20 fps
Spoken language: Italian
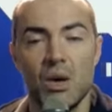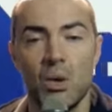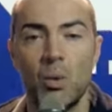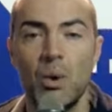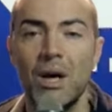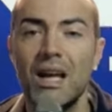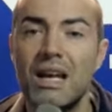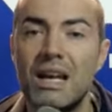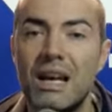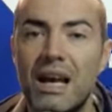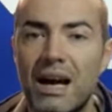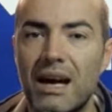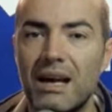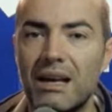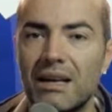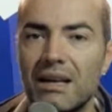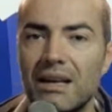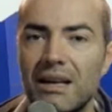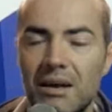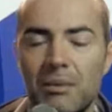
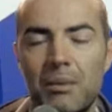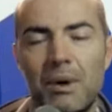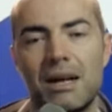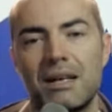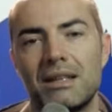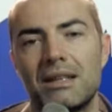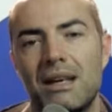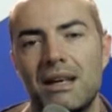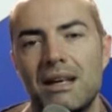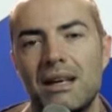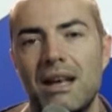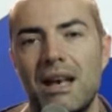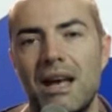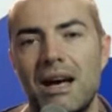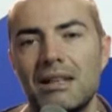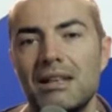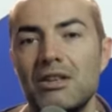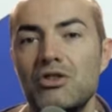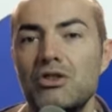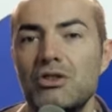quella che riguarda
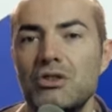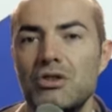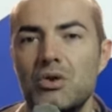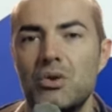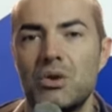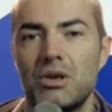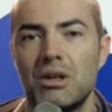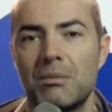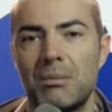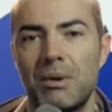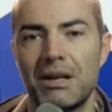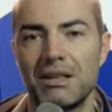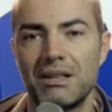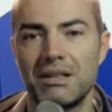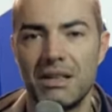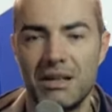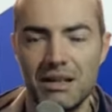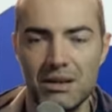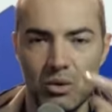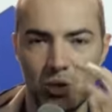la decisione da parte
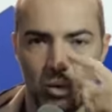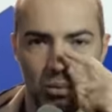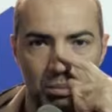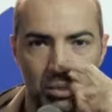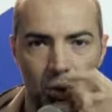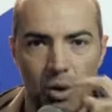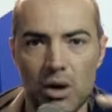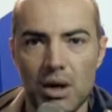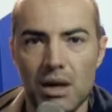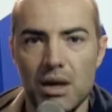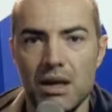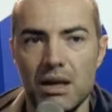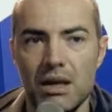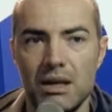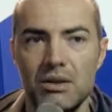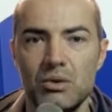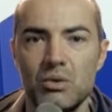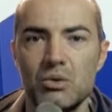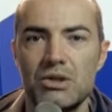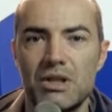del gruppo
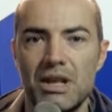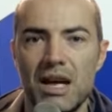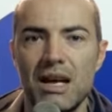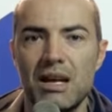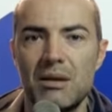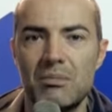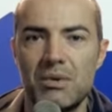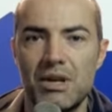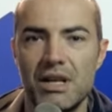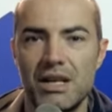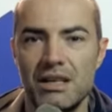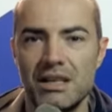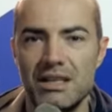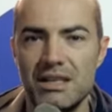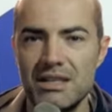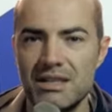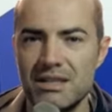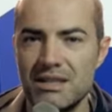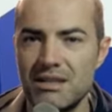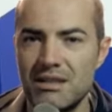industriale
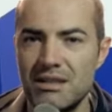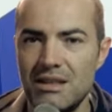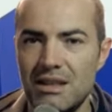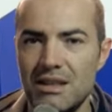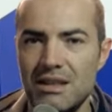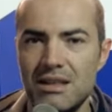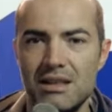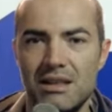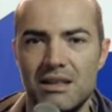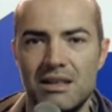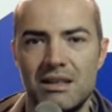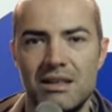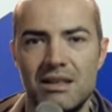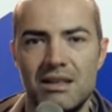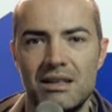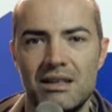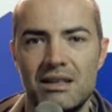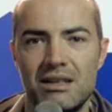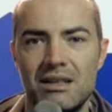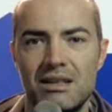Pieralisi di
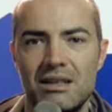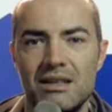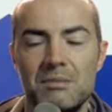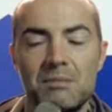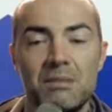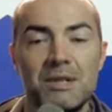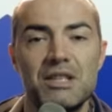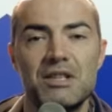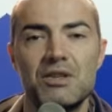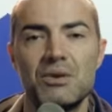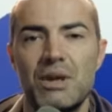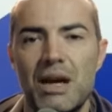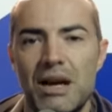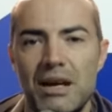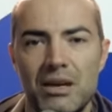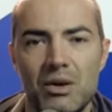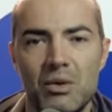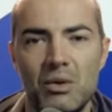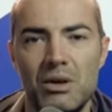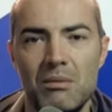eh,
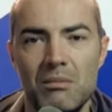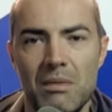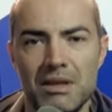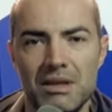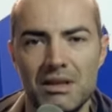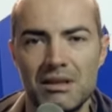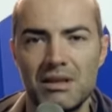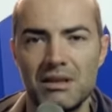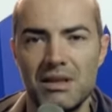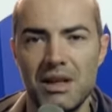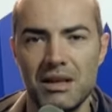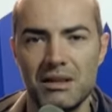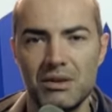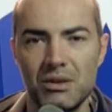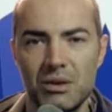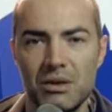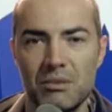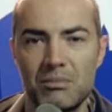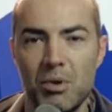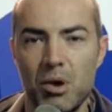ispezionare con il metal
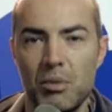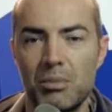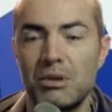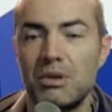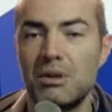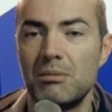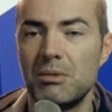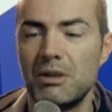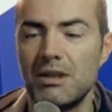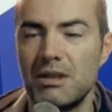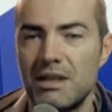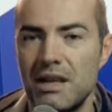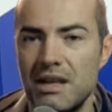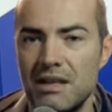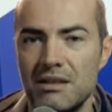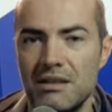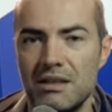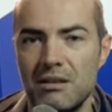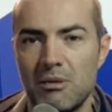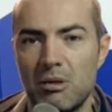detector i propri
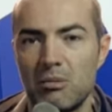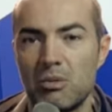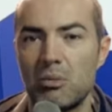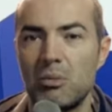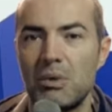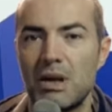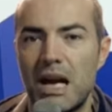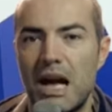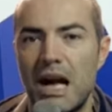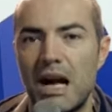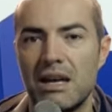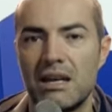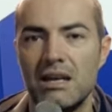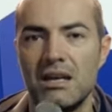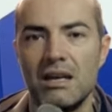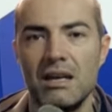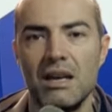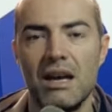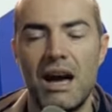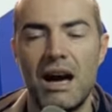dipendenti, i propri
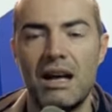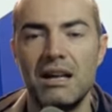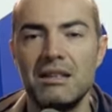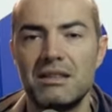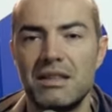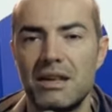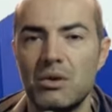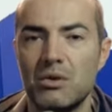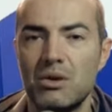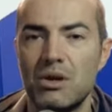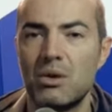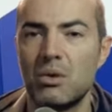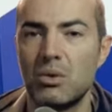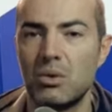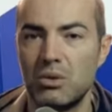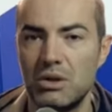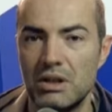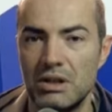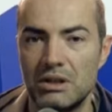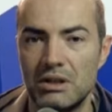operai all'interno delle
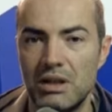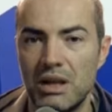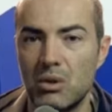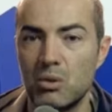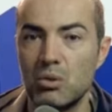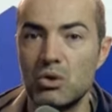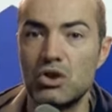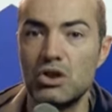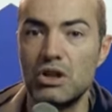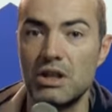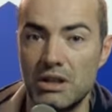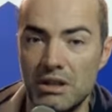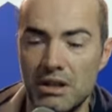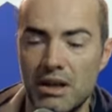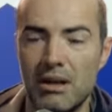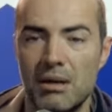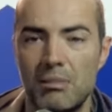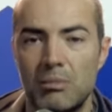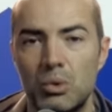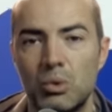loro ditte
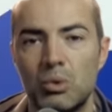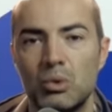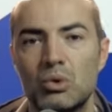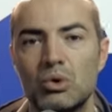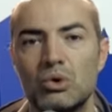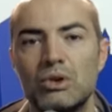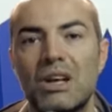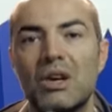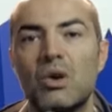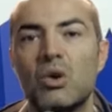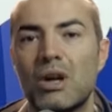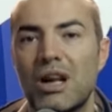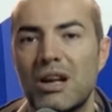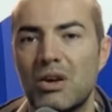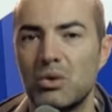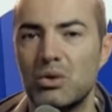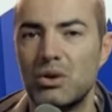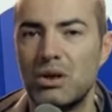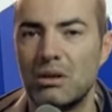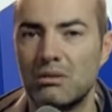all'uscita appunto
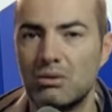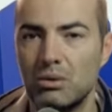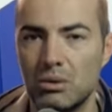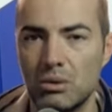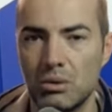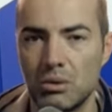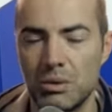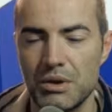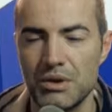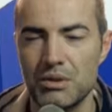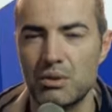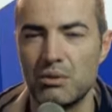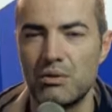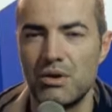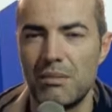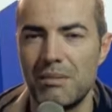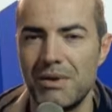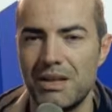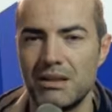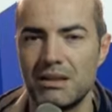dall'orario di lavoro. Questo
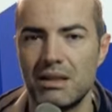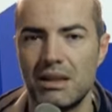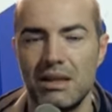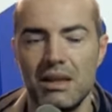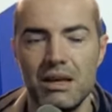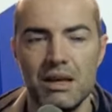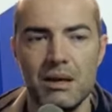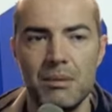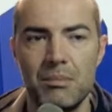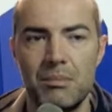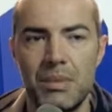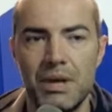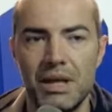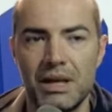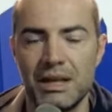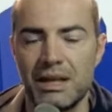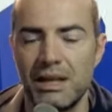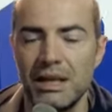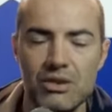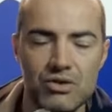ovviamente
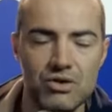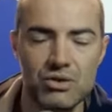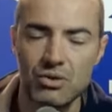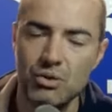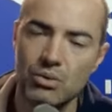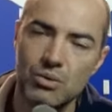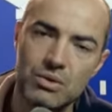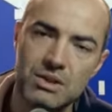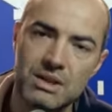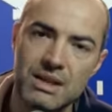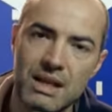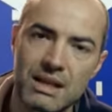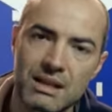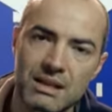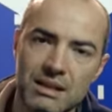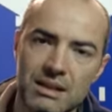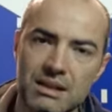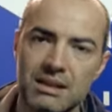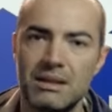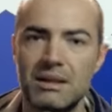perché ci sono
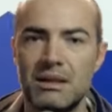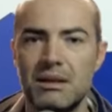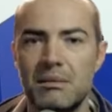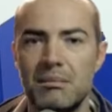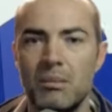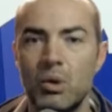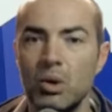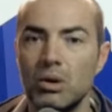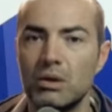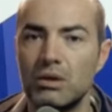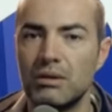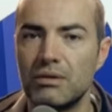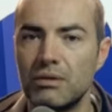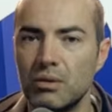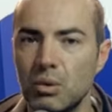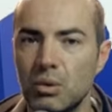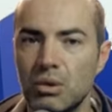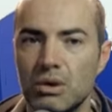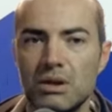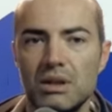stati molti
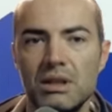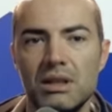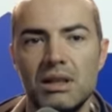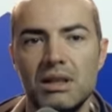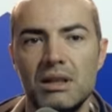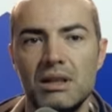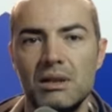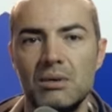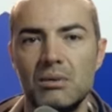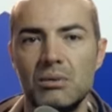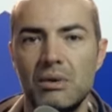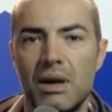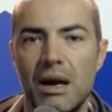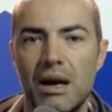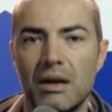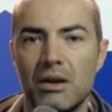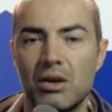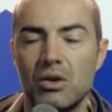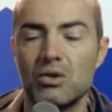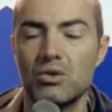furti,
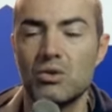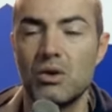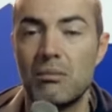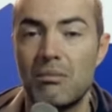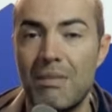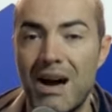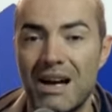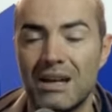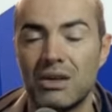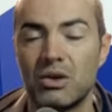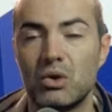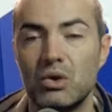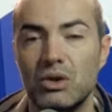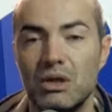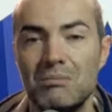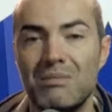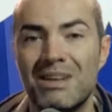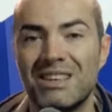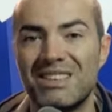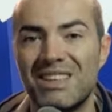un grosso manco
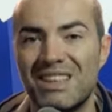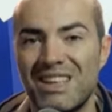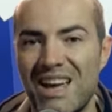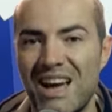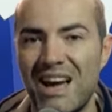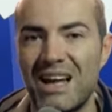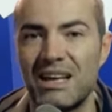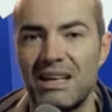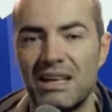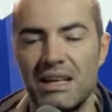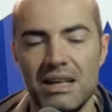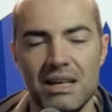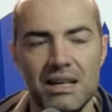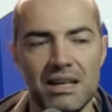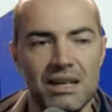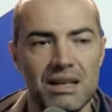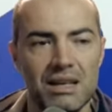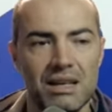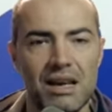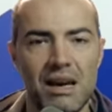di materiale
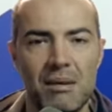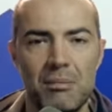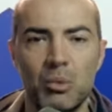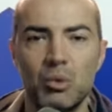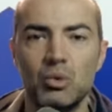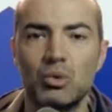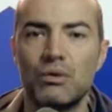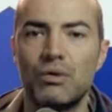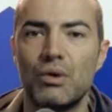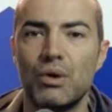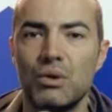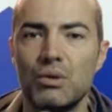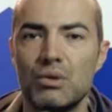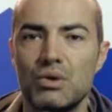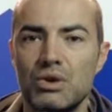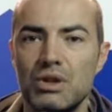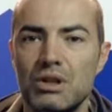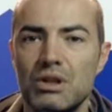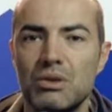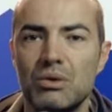che è appunto
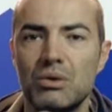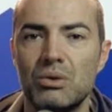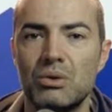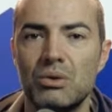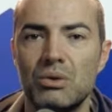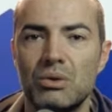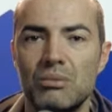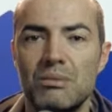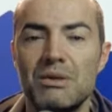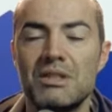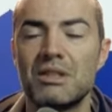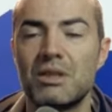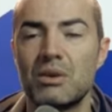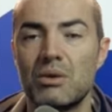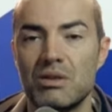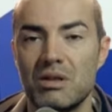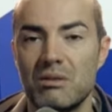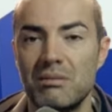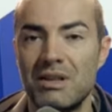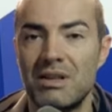fuoriuscito
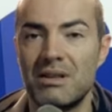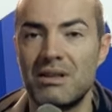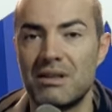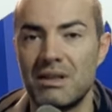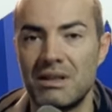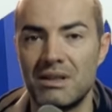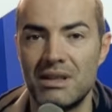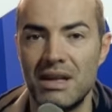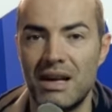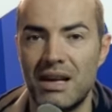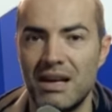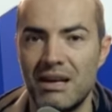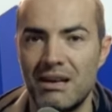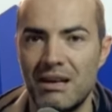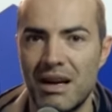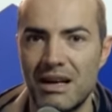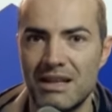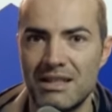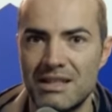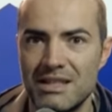misteriosamente
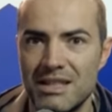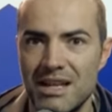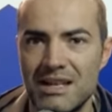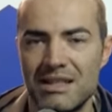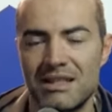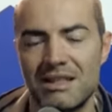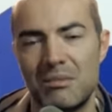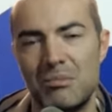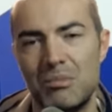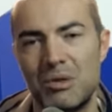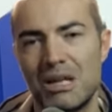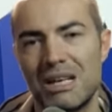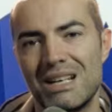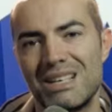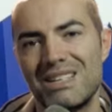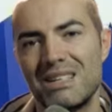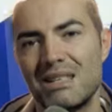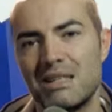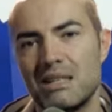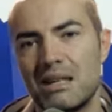dalle aziende
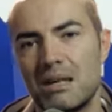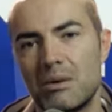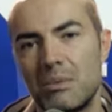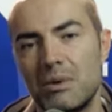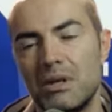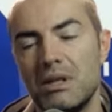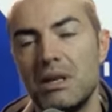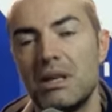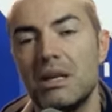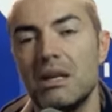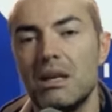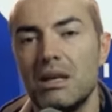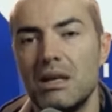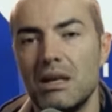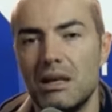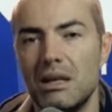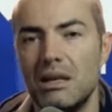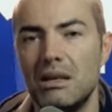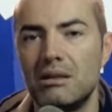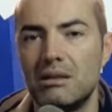Pieralisi e quindi
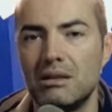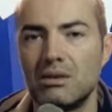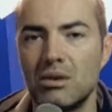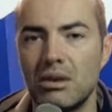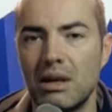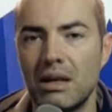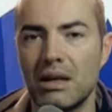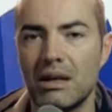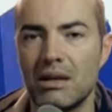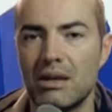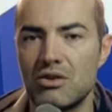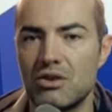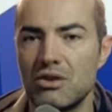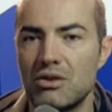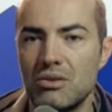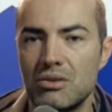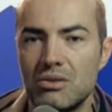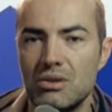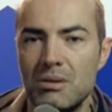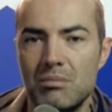il titolare ha
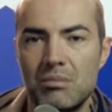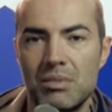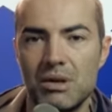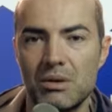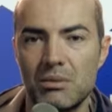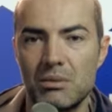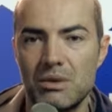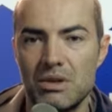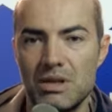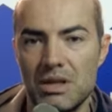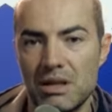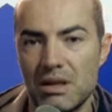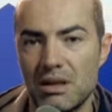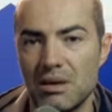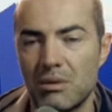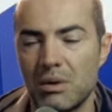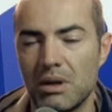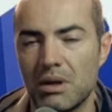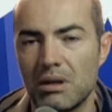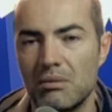deciso di perquisire
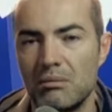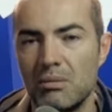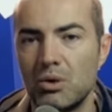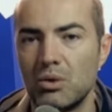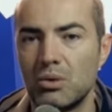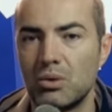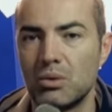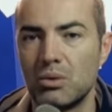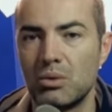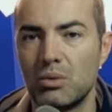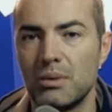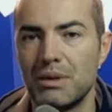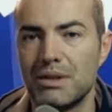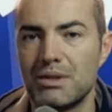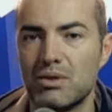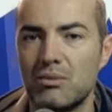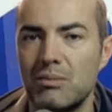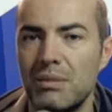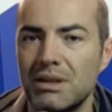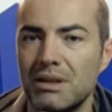in qualche modo con
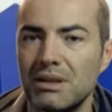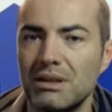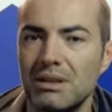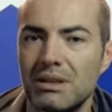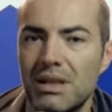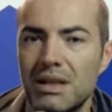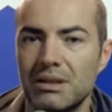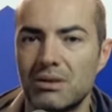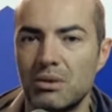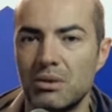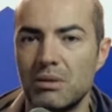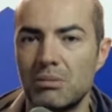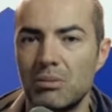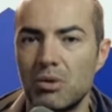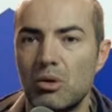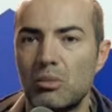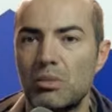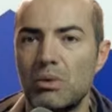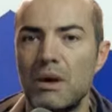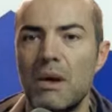questo metal detector i
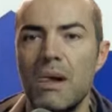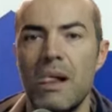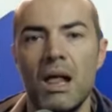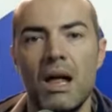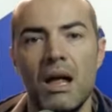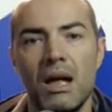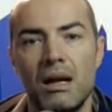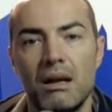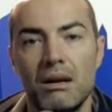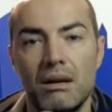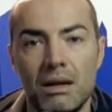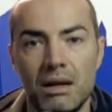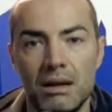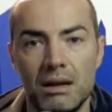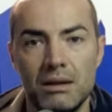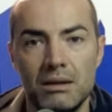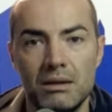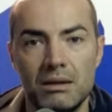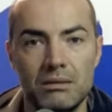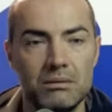propri...
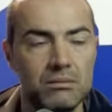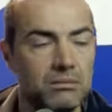Eh,